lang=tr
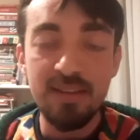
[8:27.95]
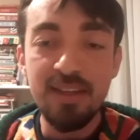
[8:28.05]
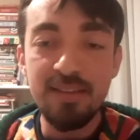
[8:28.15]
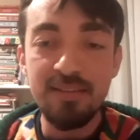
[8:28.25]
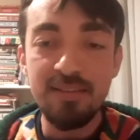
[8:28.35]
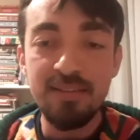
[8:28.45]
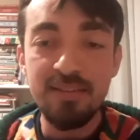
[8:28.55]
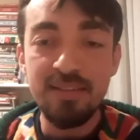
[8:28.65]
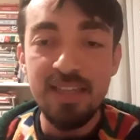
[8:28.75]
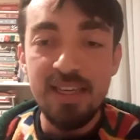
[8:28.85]
E,
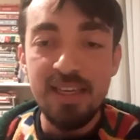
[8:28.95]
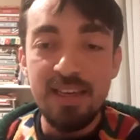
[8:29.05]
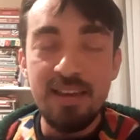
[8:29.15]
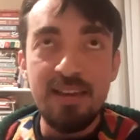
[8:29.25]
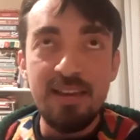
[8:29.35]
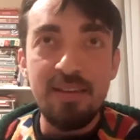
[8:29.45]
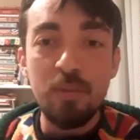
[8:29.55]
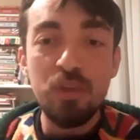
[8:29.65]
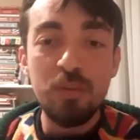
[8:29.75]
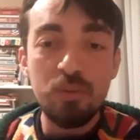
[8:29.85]
ve
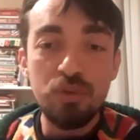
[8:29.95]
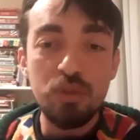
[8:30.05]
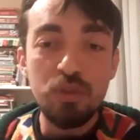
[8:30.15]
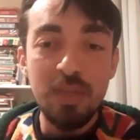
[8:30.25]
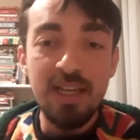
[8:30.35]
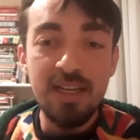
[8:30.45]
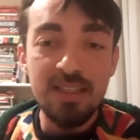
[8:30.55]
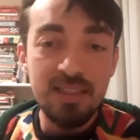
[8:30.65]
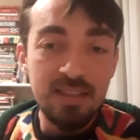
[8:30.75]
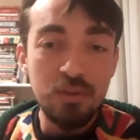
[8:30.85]
bu gibi
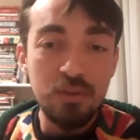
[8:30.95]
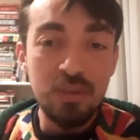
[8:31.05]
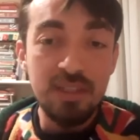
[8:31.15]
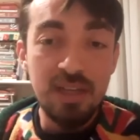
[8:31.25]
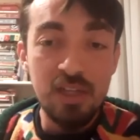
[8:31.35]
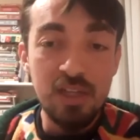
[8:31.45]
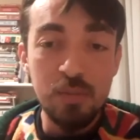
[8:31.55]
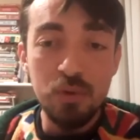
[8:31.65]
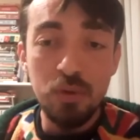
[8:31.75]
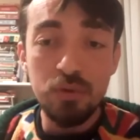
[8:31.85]
buluşmalara da çok
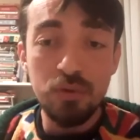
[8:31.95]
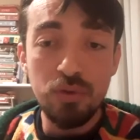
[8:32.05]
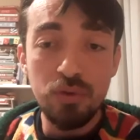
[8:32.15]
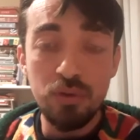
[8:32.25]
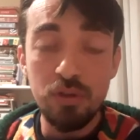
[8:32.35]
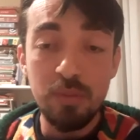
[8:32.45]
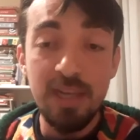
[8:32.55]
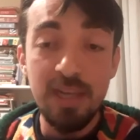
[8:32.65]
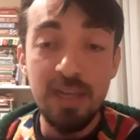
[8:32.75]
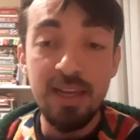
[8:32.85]
ihtiyacımız olduğunu düşünüyorum.
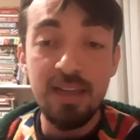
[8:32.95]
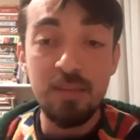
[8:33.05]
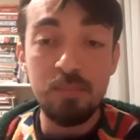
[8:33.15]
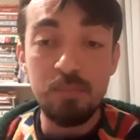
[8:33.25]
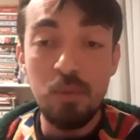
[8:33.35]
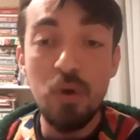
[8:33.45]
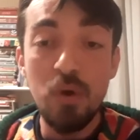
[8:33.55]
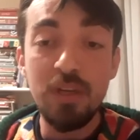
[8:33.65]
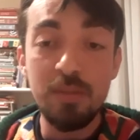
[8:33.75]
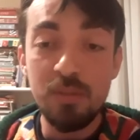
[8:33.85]
Hele hele
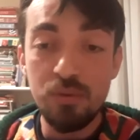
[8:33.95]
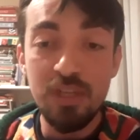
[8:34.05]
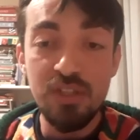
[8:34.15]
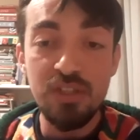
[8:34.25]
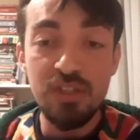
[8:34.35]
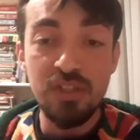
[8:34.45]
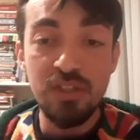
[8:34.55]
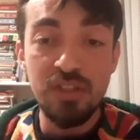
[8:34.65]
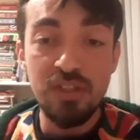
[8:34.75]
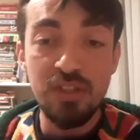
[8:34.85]
böyle bir
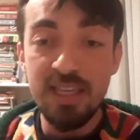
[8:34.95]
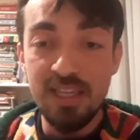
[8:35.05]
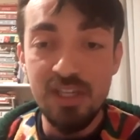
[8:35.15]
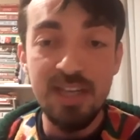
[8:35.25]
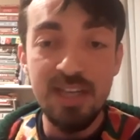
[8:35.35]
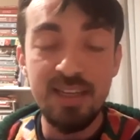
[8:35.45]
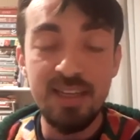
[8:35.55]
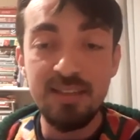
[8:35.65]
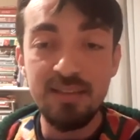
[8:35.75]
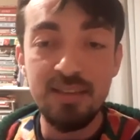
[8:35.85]
süreçten
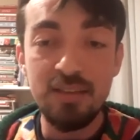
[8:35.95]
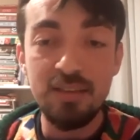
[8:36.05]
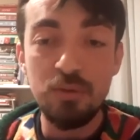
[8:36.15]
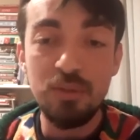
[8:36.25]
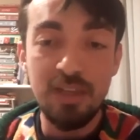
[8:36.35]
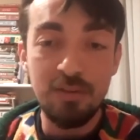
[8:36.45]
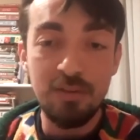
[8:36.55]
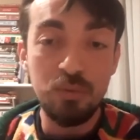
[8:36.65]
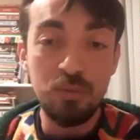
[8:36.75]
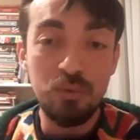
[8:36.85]
geçerken e, Türkiye ve
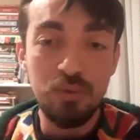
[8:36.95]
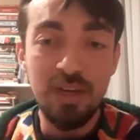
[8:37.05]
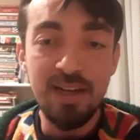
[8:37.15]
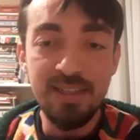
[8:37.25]
tüm dünya.